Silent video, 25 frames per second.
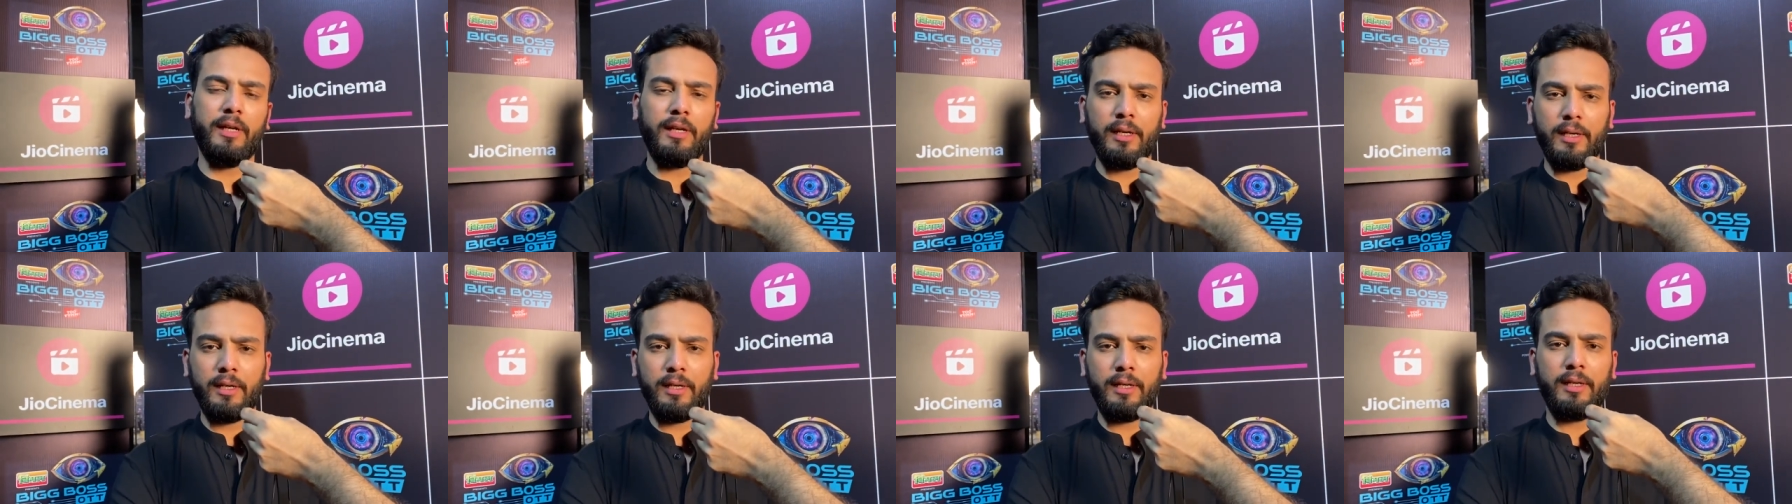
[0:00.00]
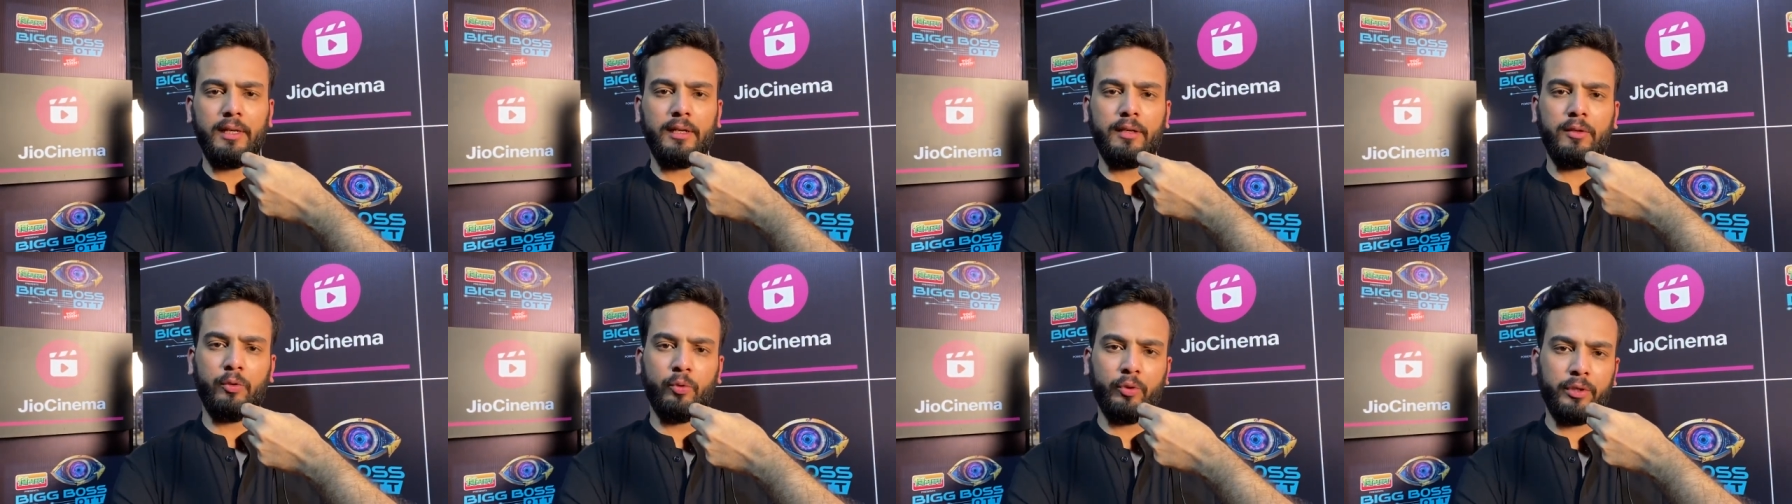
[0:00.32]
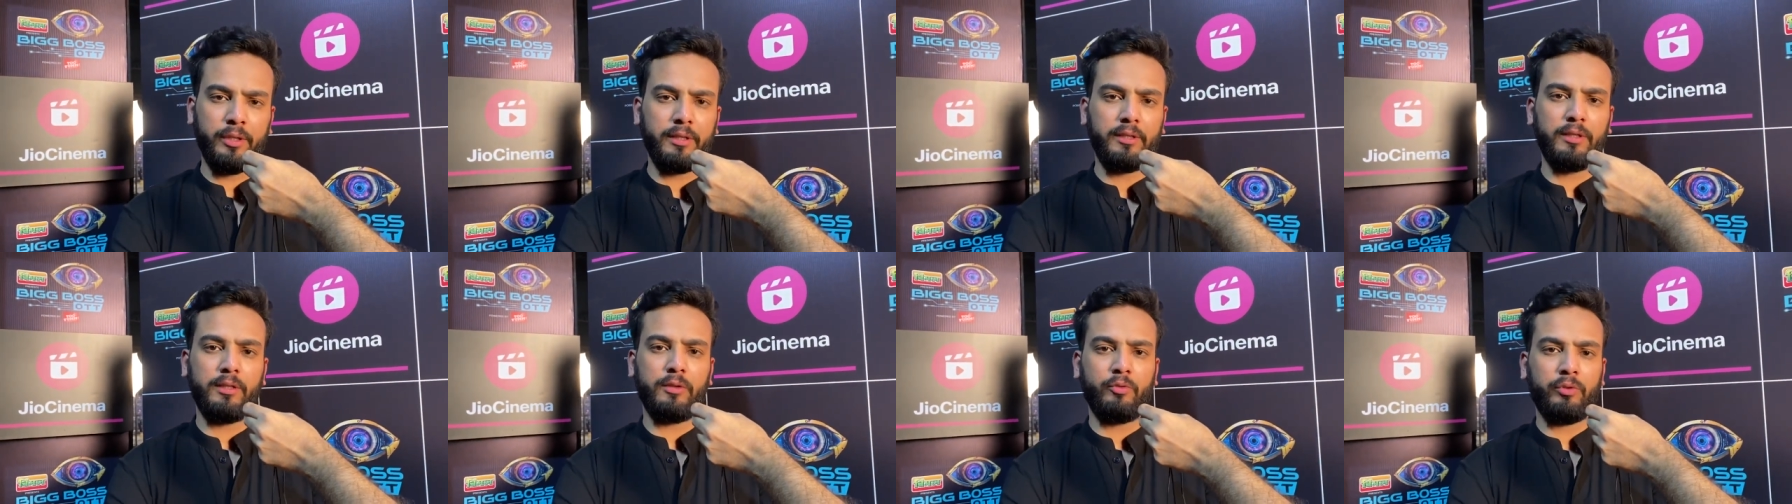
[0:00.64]
अलग अलग हो
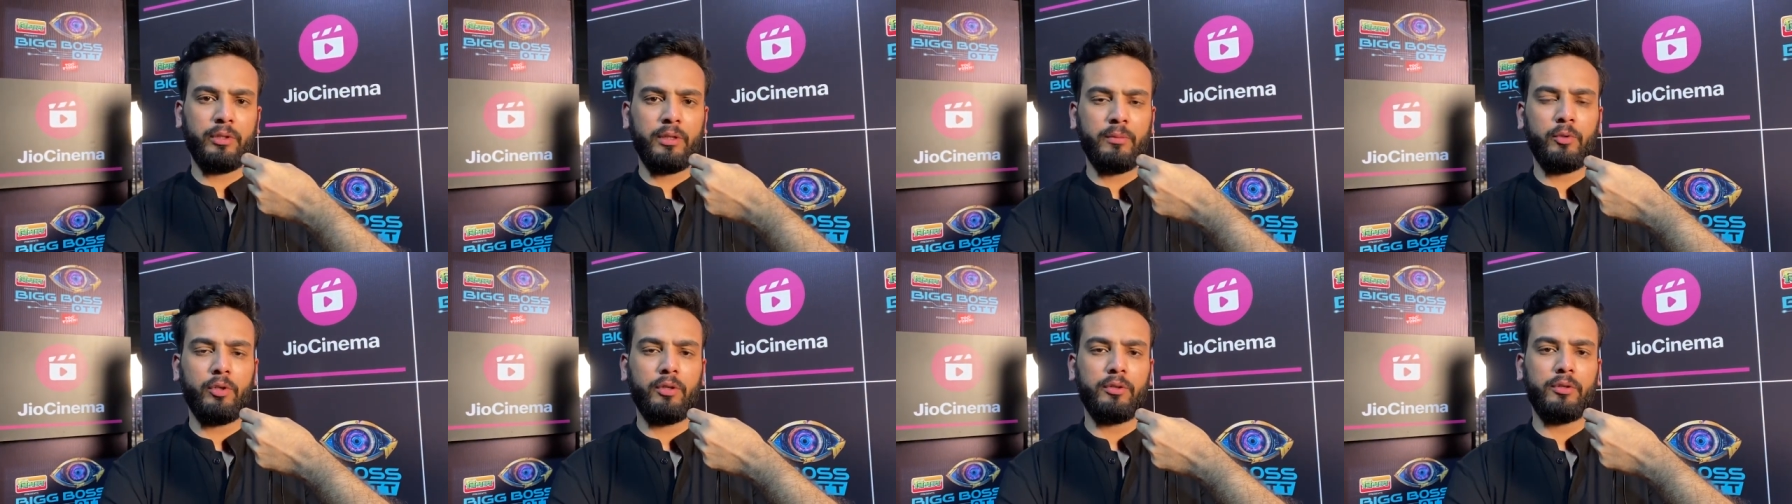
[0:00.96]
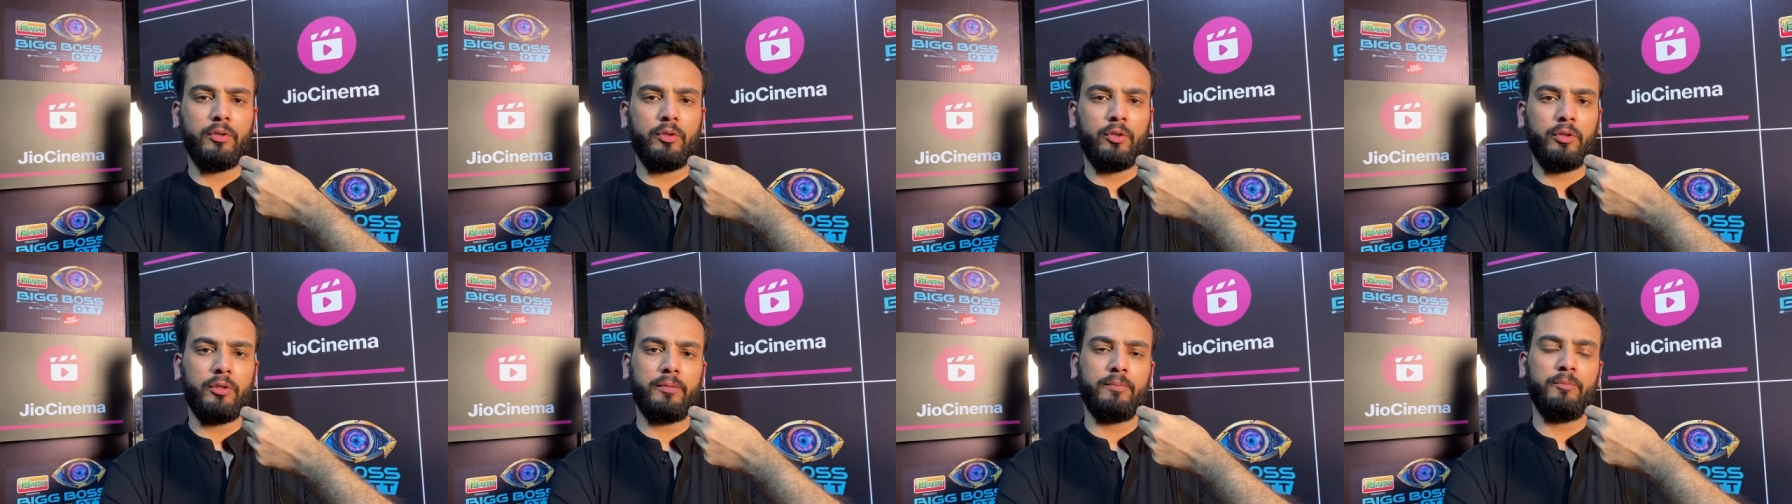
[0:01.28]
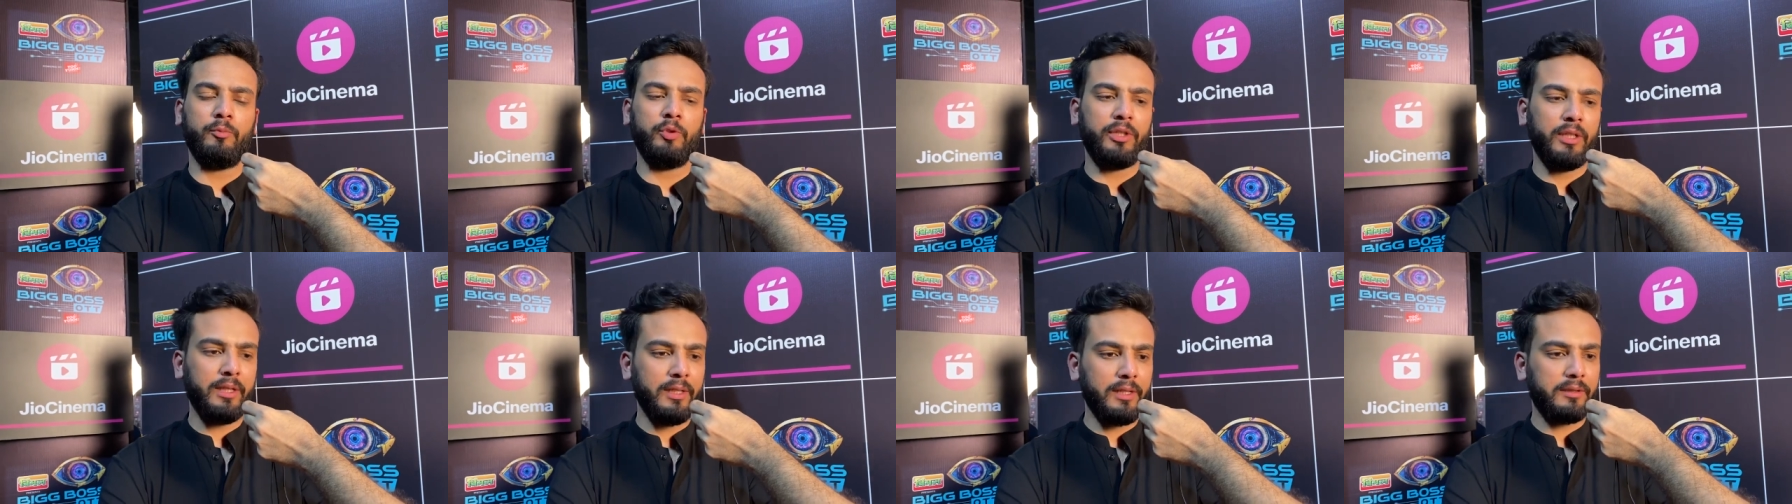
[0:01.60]
रहे थे थोड़े बहुत और
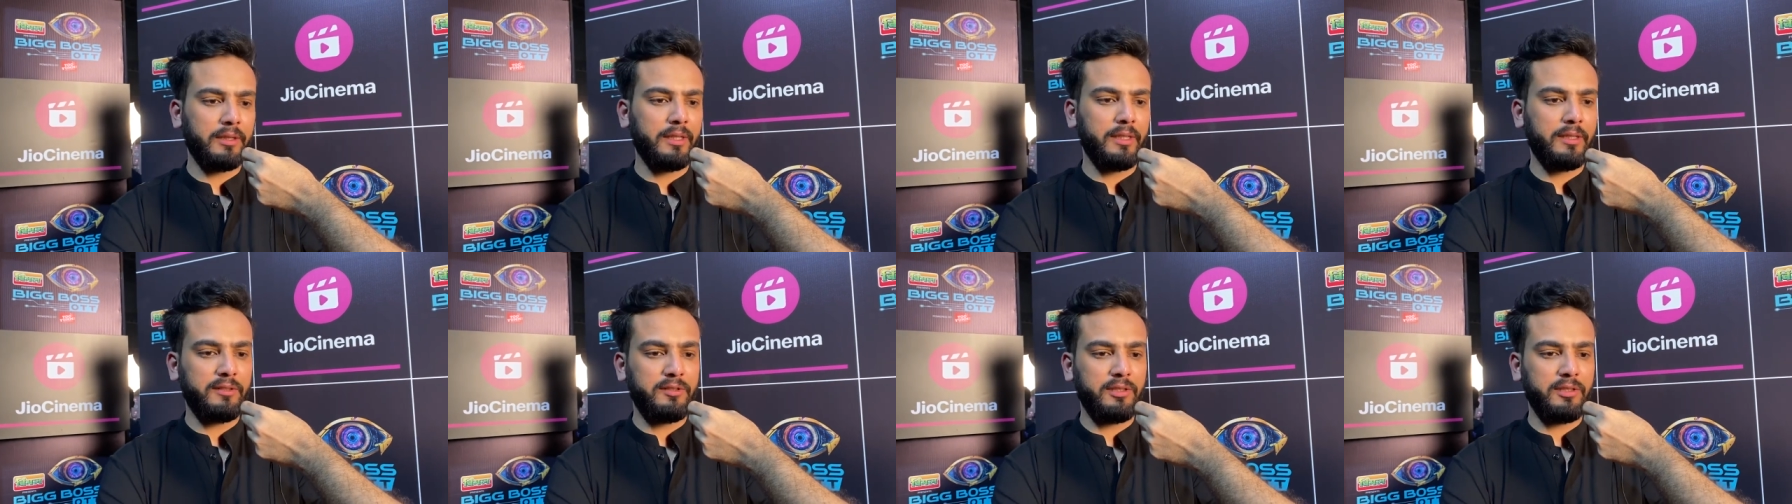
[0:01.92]
मुझे नहीं लगता